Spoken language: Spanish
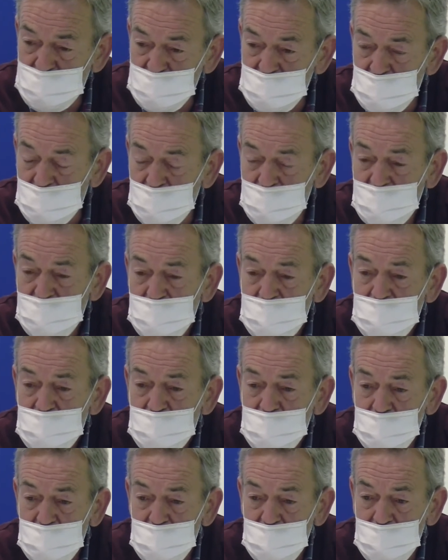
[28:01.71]
digo.
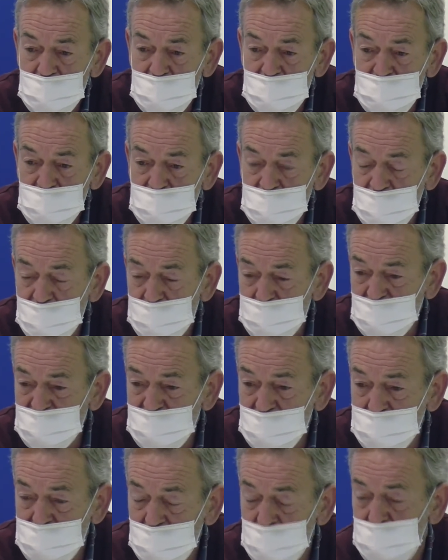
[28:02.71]
En, la
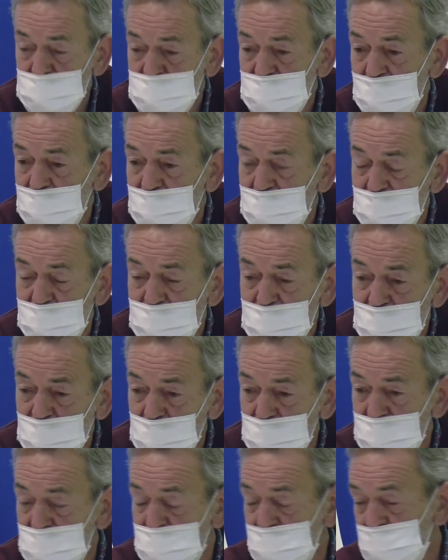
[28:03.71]
planta de abajo está la
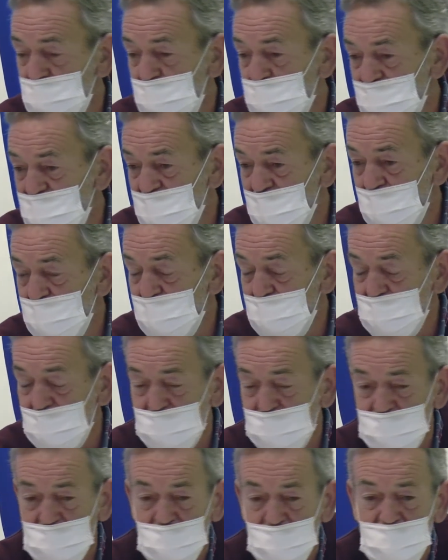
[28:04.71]
recepción, está una pequeña
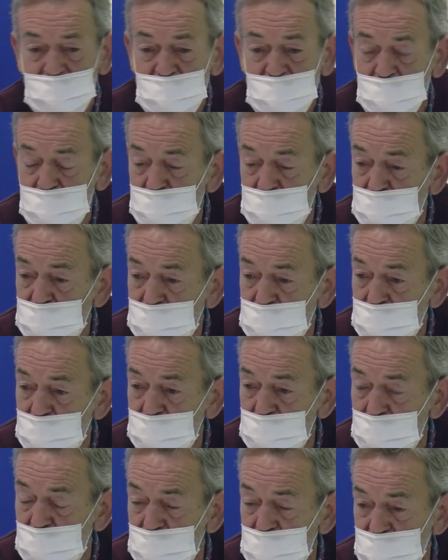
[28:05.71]
cafetería y algunos
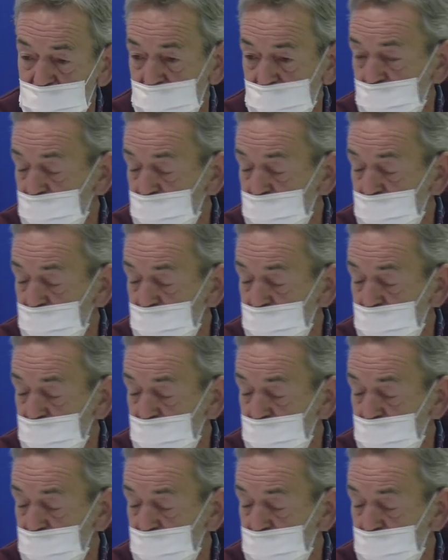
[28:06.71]
otros,